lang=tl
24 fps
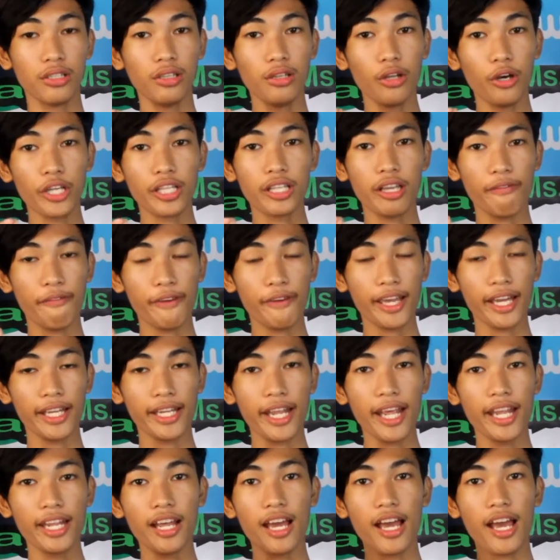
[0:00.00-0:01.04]
Lloyd Cafe
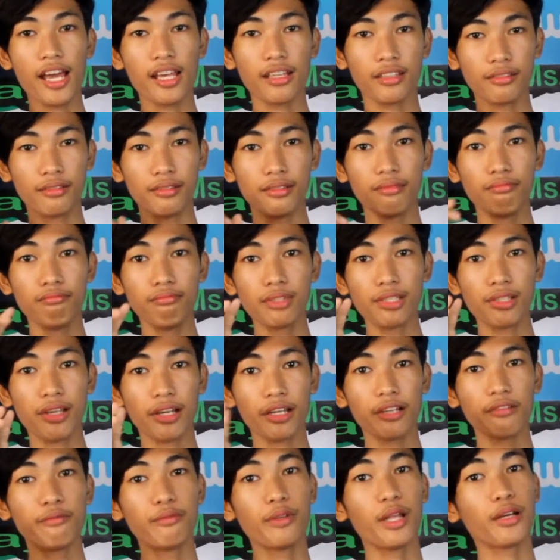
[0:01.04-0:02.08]
Cadana, and my
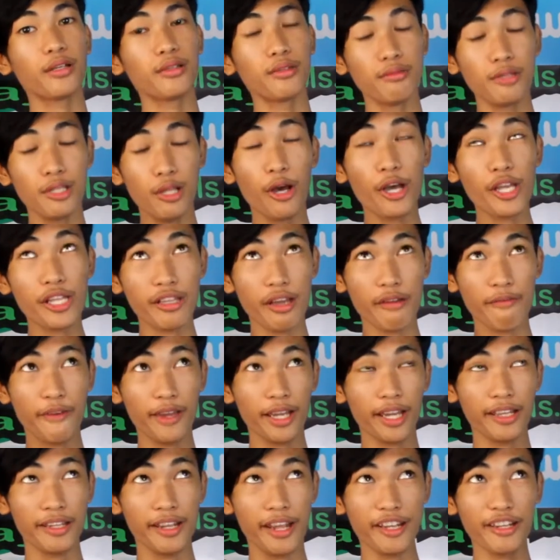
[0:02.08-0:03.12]
second vlog, Lloyd
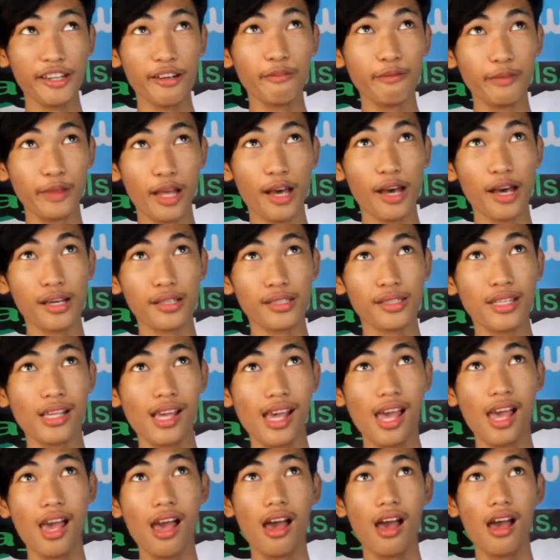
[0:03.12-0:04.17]
Cafe Cadana
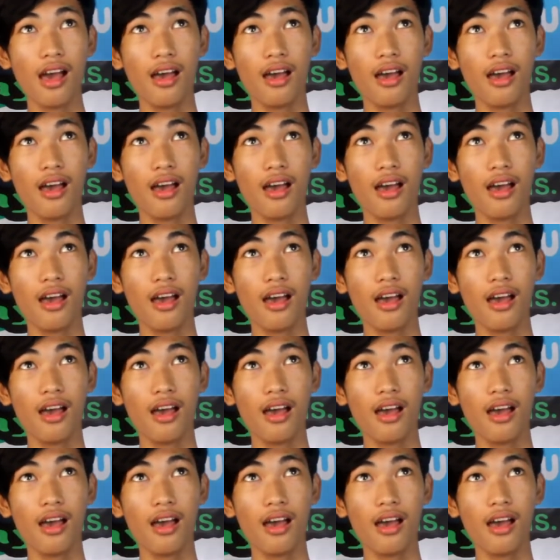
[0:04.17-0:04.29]
Vlogs